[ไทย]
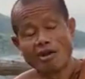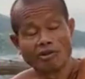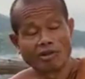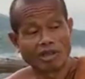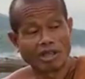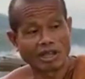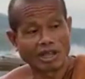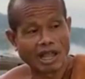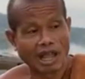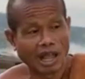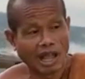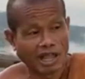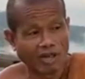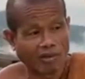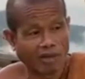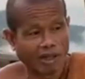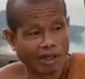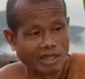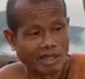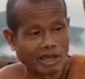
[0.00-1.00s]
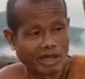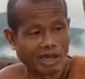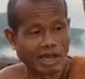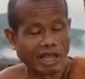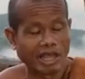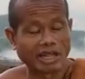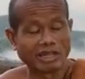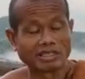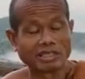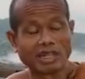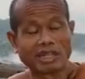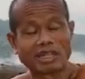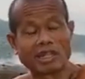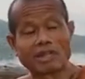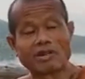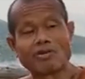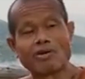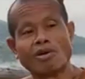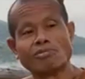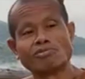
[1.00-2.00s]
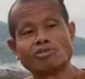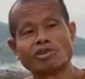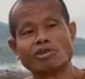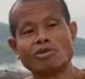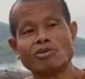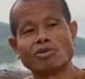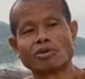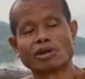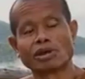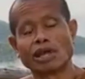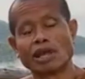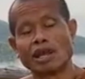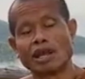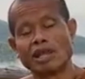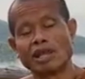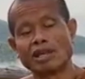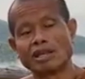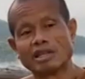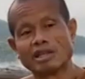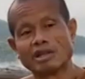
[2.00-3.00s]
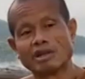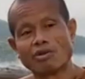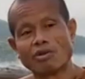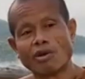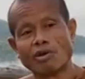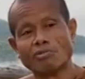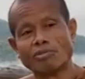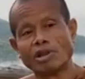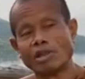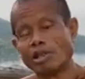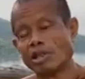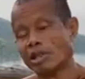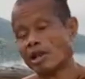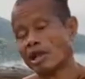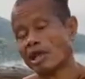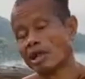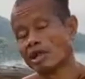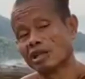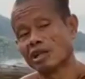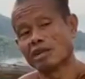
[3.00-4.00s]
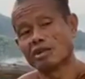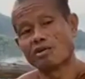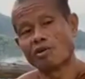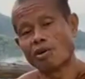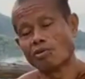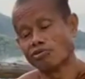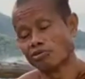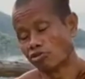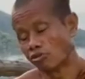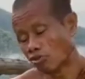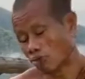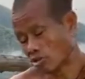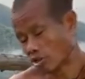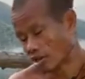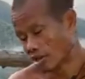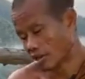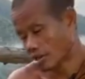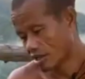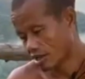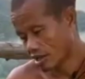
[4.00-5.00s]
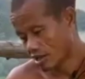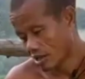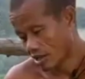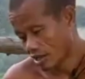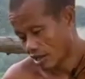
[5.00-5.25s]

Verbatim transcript: นั้นเอาง่ายๆว่าอย่าเล็งใส่แต่ความสนุกให้เล็งถึงความดีเล็งถึงความสุข